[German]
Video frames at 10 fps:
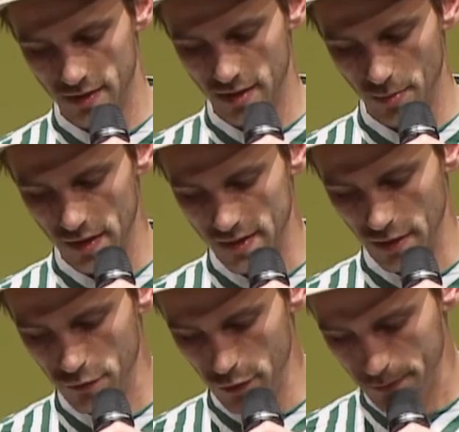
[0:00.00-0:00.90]
sich am besten
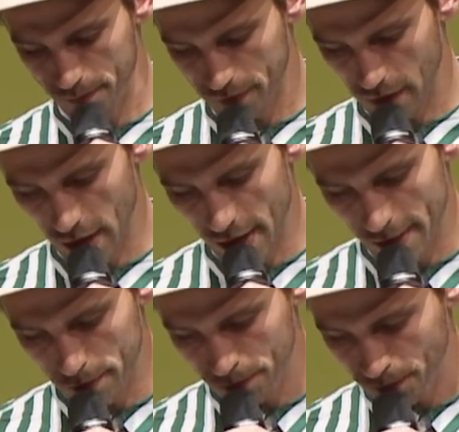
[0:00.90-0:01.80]
anfühlt.
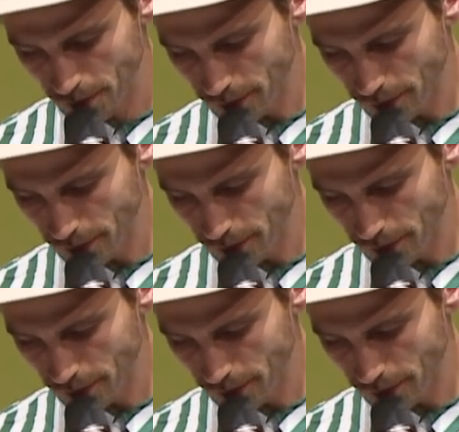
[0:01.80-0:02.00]
Ähm,